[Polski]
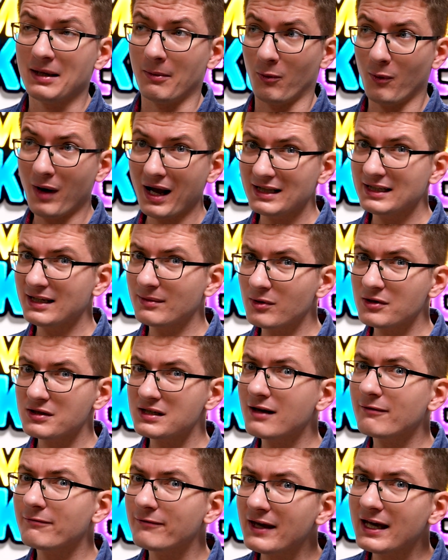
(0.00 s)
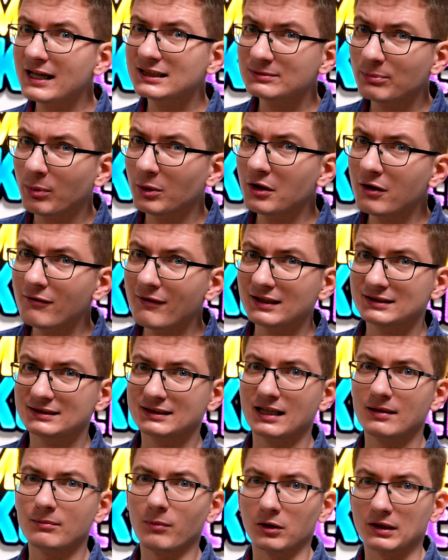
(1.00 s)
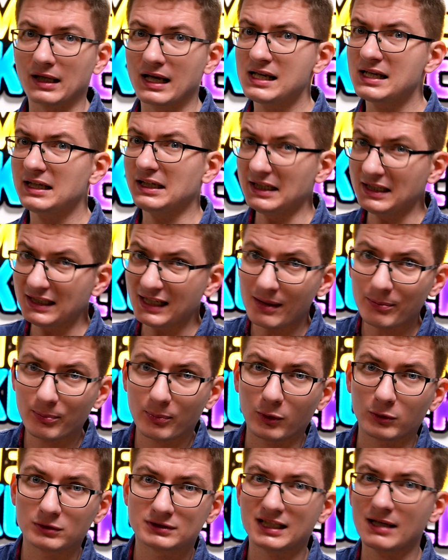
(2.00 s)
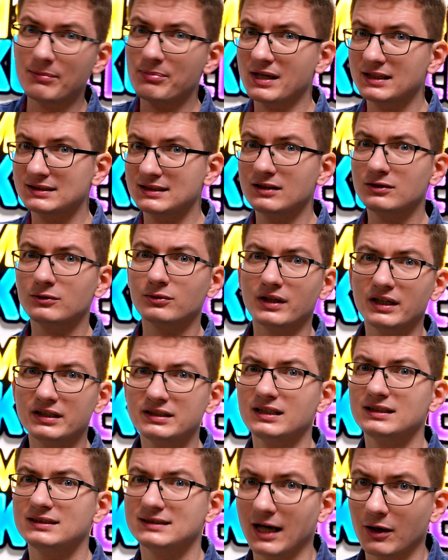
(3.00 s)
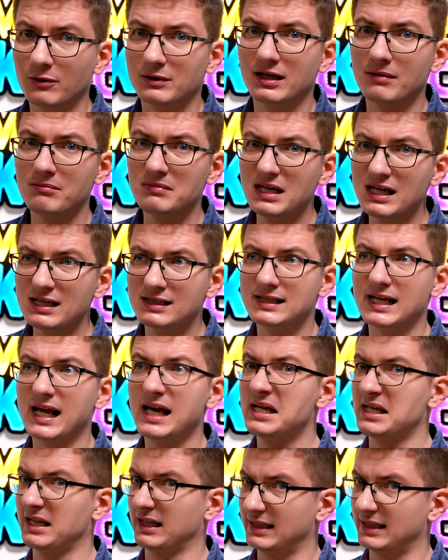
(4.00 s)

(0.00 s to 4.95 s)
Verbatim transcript: Ładnie można wyeksponować ten model i na półce prezentuje się całkiem nieźle.